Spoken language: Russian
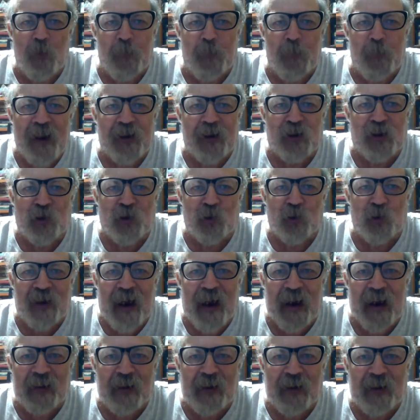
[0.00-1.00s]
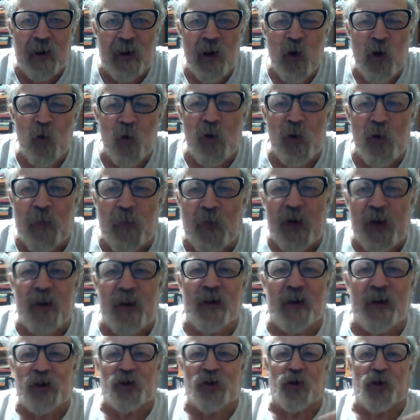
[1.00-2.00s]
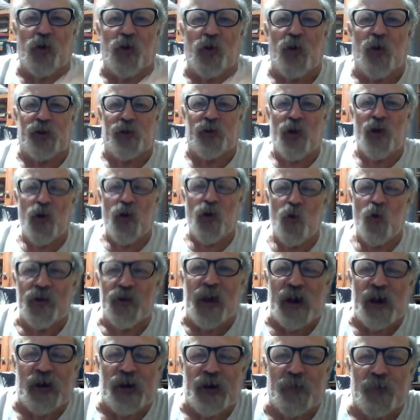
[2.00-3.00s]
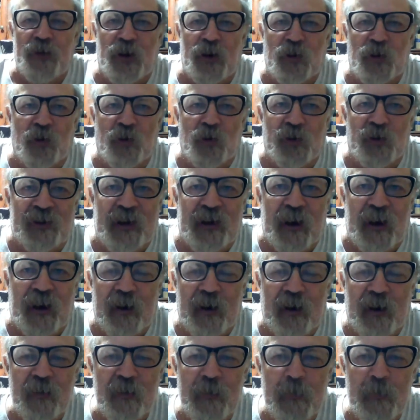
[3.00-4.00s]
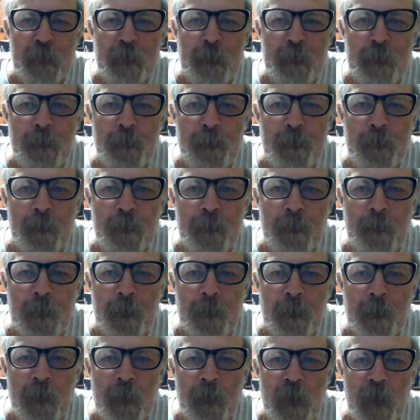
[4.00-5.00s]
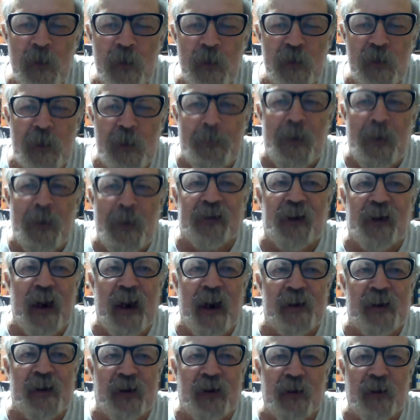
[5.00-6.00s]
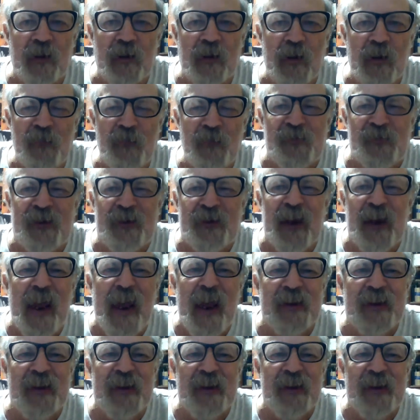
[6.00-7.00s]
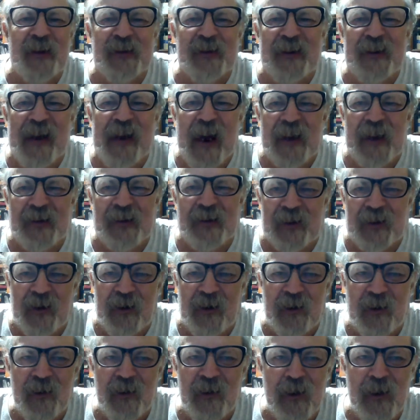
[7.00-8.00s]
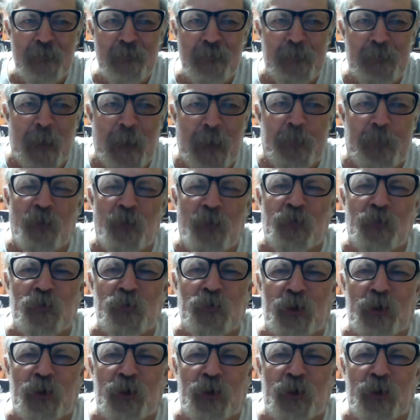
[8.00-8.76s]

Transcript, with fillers: бойцу ЦАЛа, у него не нашлось у нашего Гидон Цара. Теперь третье. Все эти сказки по поводу